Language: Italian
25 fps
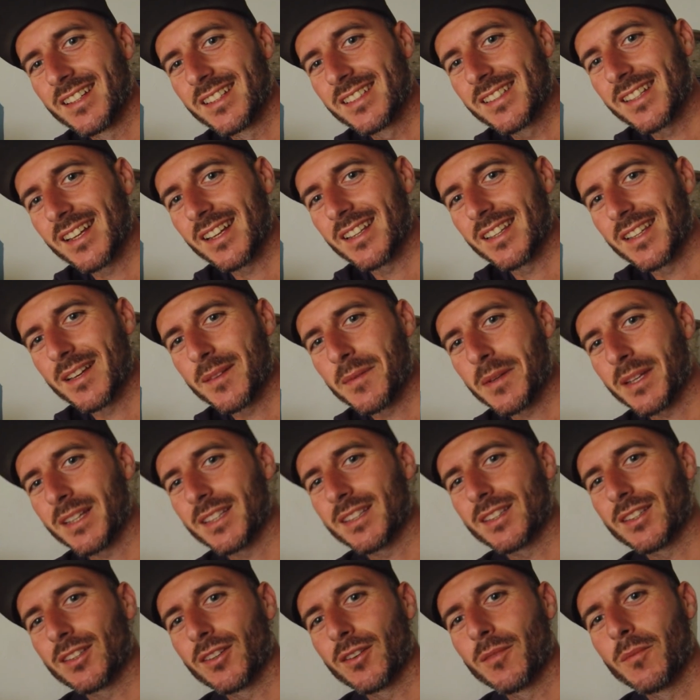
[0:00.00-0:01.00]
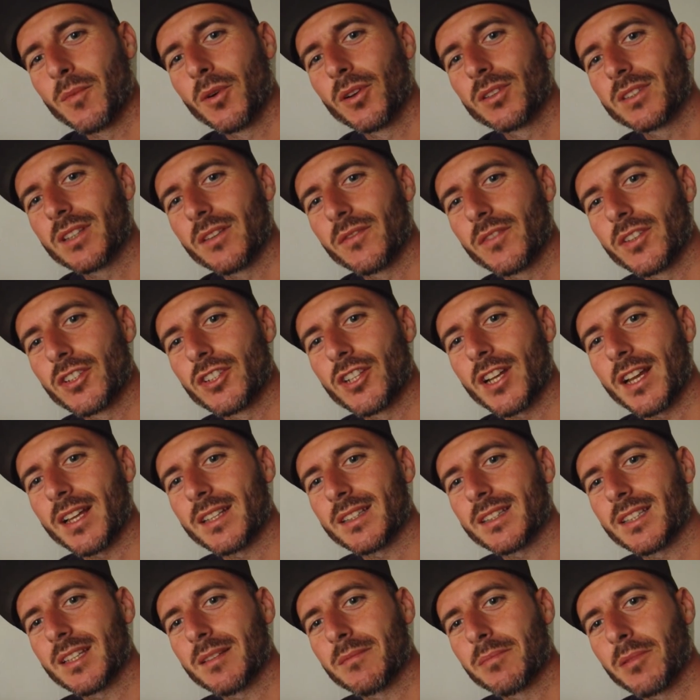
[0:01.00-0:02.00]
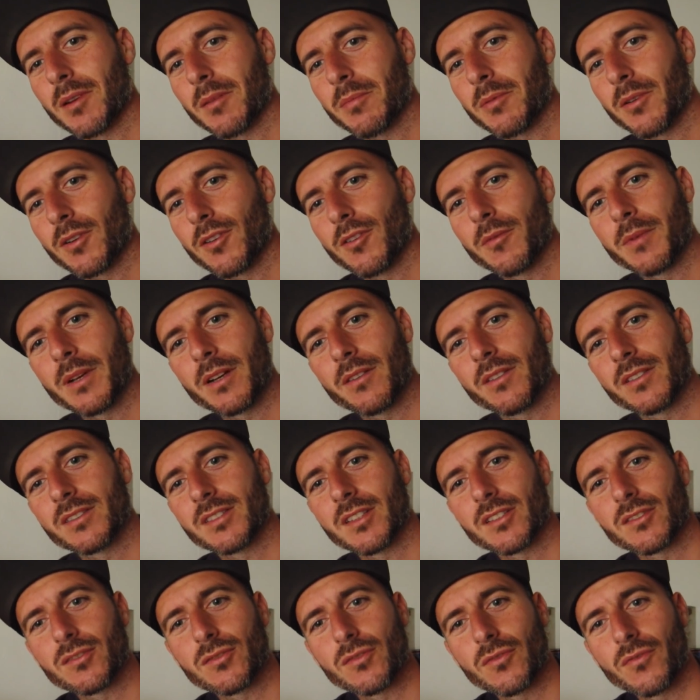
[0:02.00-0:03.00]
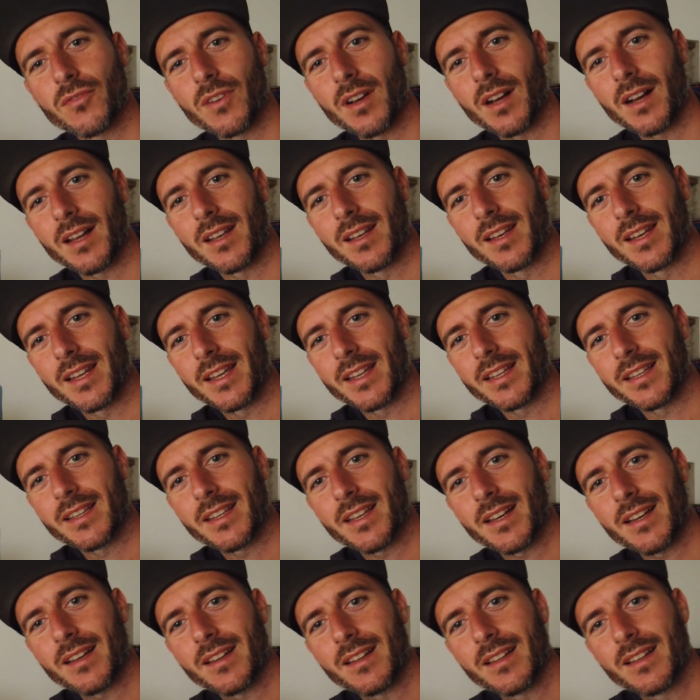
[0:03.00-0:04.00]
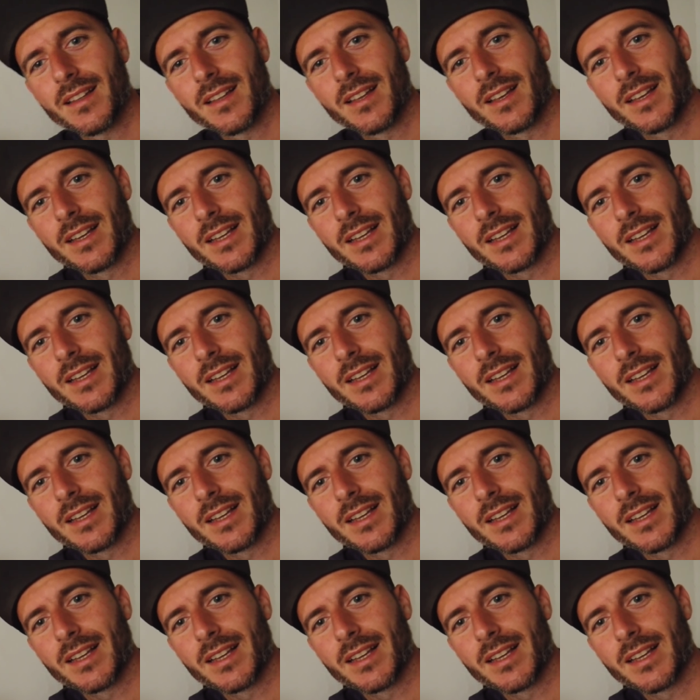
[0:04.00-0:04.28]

riscaldamento molto efficiente proprio come questa stufa a legna